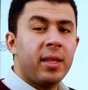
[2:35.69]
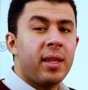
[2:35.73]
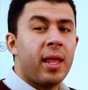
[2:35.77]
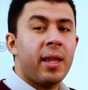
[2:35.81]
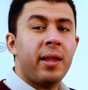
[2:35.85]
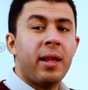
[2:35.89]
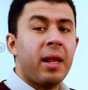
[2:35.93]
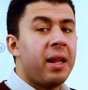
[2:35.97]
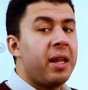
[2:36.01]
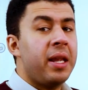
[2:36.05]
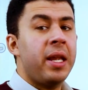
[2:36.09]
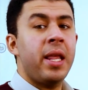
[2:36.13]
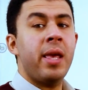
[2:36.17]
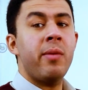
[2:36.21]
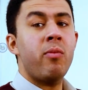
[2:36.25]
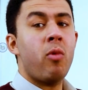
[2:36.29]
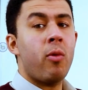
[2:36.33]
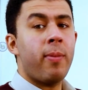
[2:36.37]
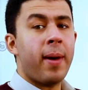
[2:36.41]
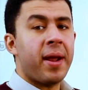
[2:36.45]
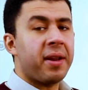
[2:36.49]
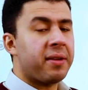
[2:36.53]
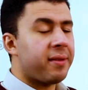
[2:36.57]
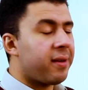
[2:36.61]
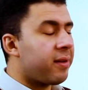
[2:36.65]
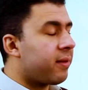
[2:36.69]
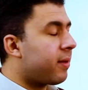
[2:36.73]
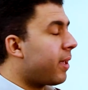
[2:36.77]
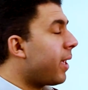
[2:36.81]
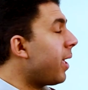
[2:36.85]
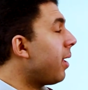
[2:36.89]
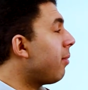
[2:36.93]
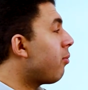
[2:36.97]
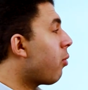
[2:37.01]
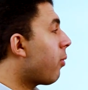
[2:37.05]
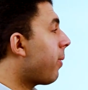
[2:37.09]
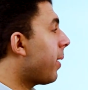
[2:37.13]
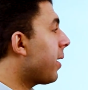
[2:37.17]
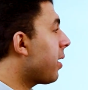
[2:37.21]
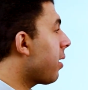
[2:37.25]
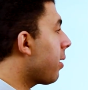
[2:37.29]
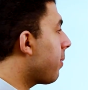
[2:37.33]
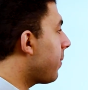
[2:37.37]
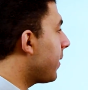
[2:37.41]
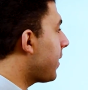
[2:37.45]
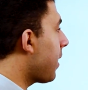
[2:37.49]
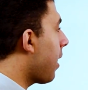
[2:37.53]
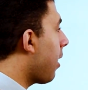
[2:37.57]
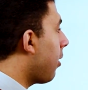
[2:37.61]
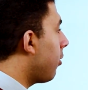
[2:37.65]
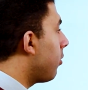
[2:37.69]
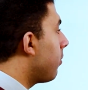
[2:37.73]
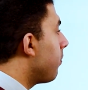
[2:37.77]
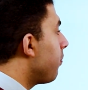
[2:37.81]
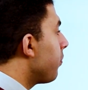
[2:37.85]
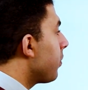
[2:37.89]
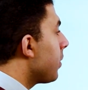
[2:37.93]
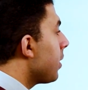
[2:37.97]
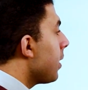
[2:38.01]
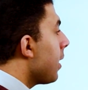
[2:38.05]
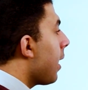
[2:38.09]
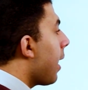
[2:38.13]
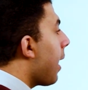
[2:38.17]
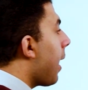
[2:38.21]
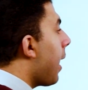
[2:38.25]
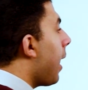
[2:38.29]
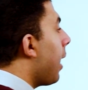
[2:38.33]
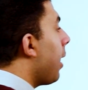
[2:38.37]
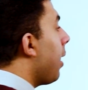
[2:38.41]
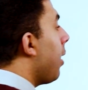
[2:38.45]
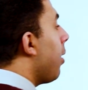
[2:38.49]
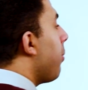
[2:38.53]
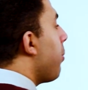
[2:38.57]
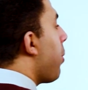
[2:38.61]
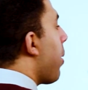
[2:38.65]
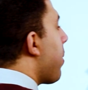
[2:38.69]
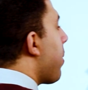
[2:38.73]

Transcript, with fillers: جدا ليه مبرر ايه المبرر بتاعه قال